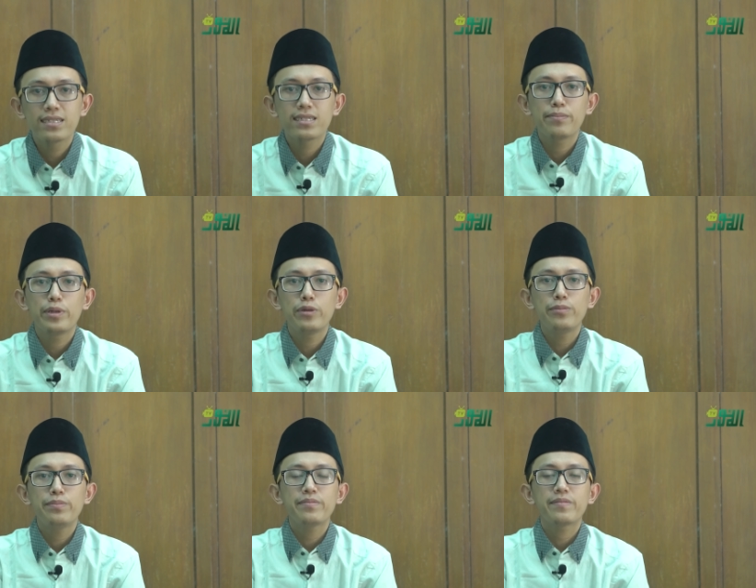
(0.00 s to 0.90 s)

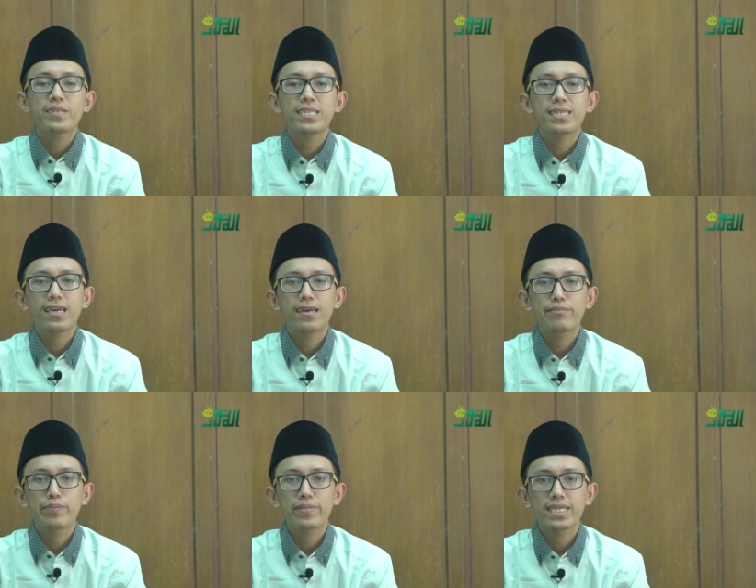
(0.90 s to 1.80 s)
Sebelum kita
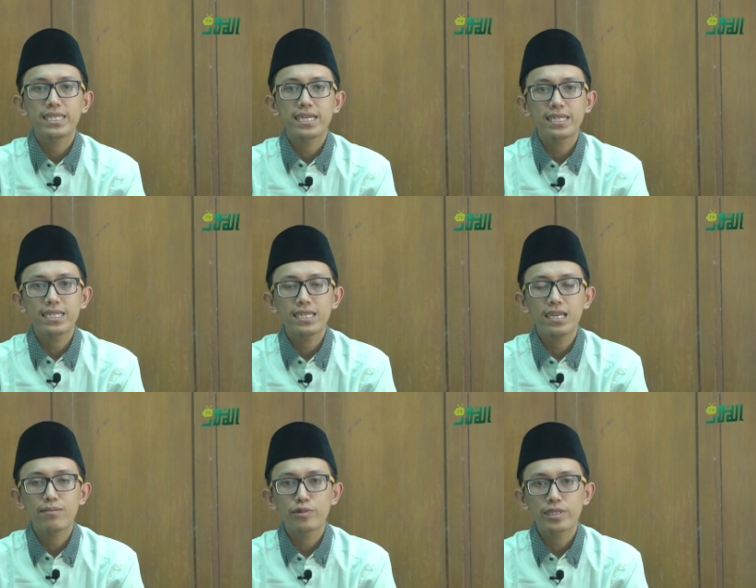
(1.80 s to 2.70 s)
mempelajari
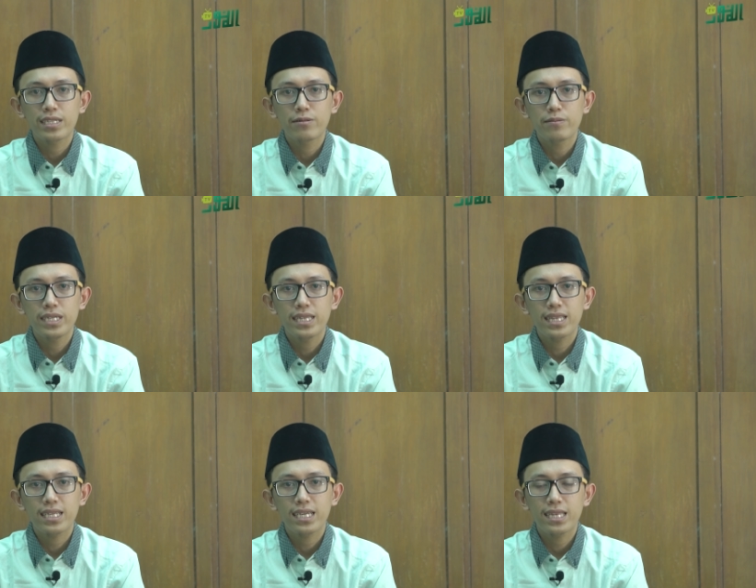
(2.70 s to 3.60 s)
ilmu tajwid,
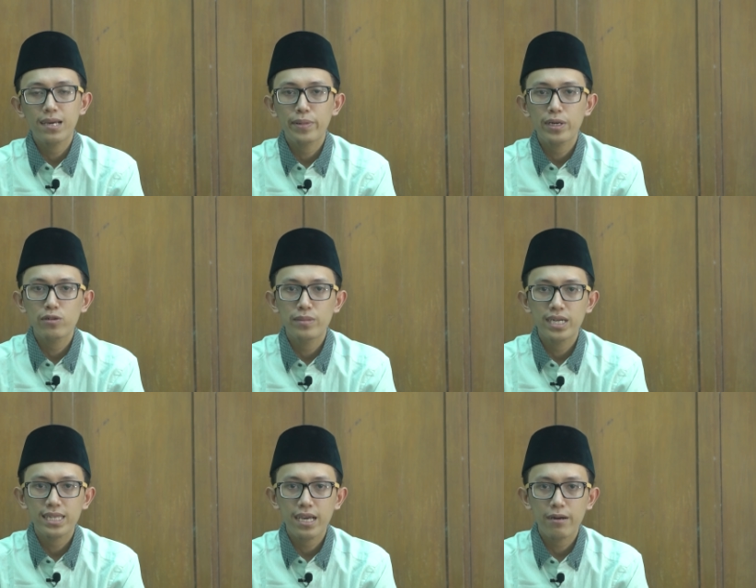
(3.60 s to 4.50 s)
kita perlu
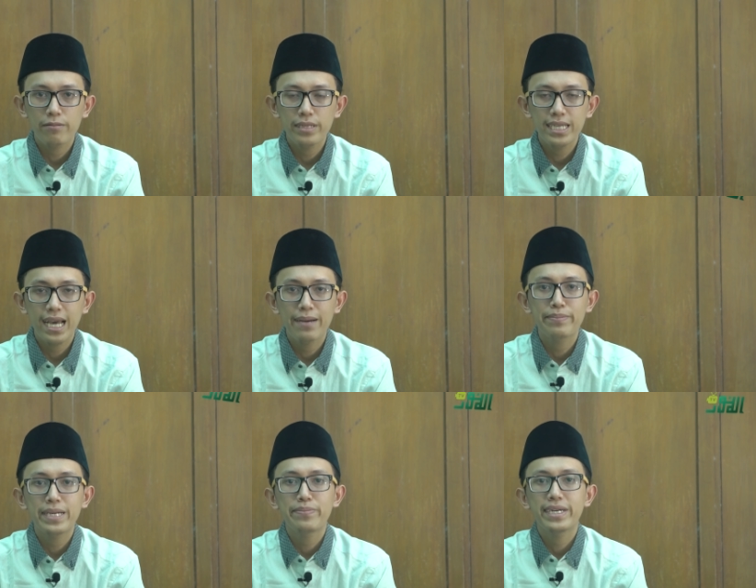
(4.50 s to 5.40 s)
mengetahui
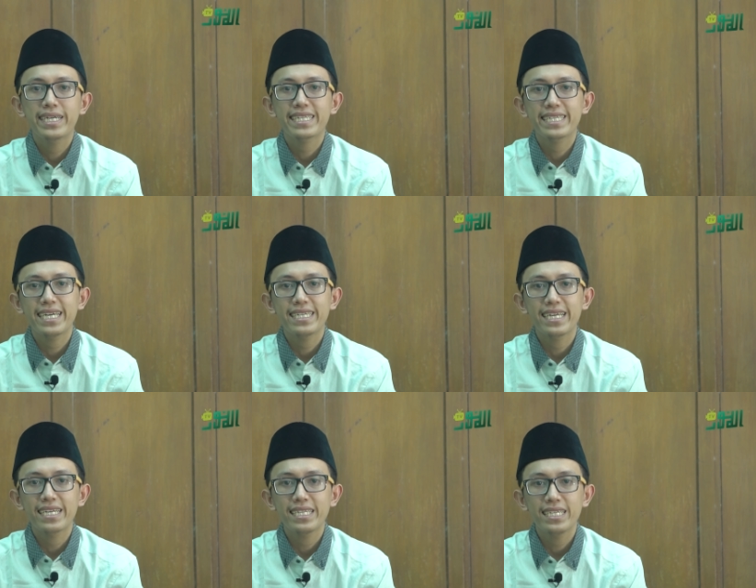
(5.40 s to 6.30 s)
apa pengertian
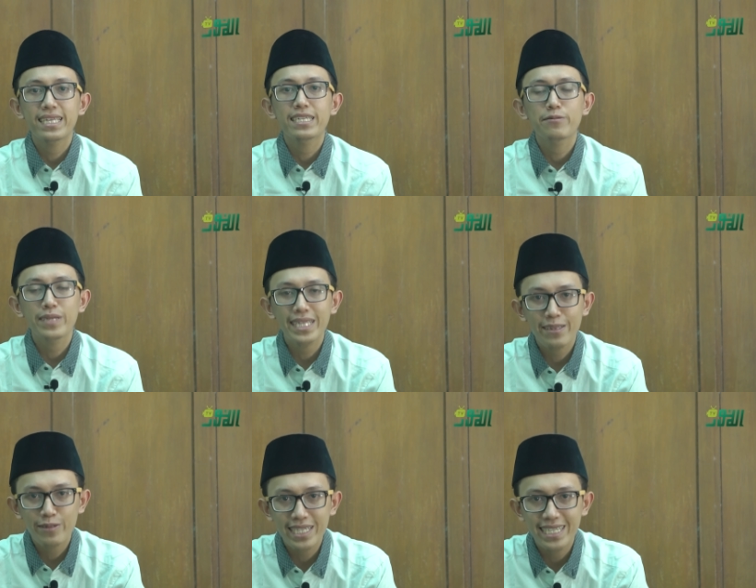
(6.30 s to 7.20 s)
dari tajwid
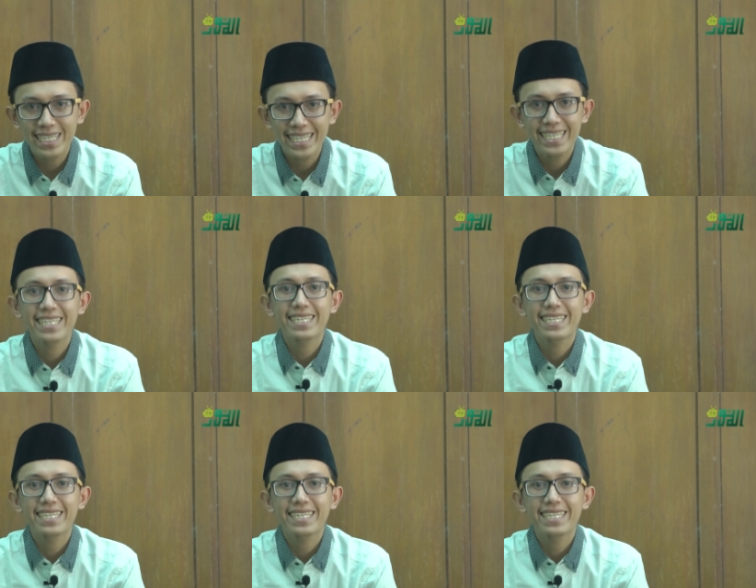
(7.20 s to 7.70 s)
itu sendiri.